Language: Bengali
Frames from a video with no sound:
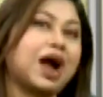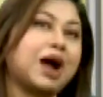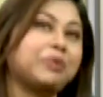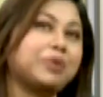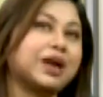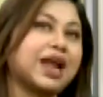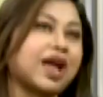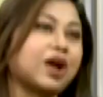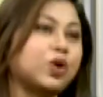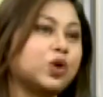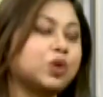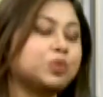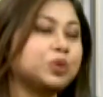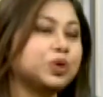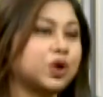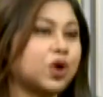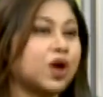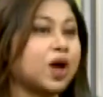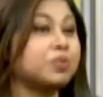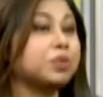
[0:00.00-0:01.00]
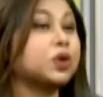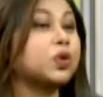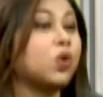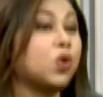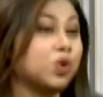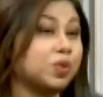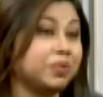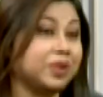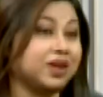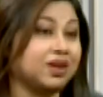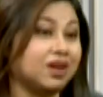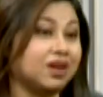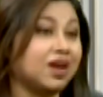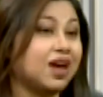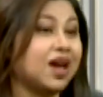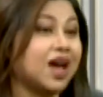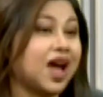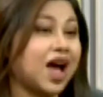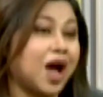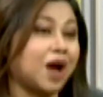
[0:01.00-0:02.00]
আমার এখনও মনে হয় আমি কর্মী
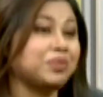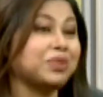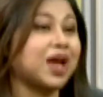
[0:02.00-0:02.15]
আমি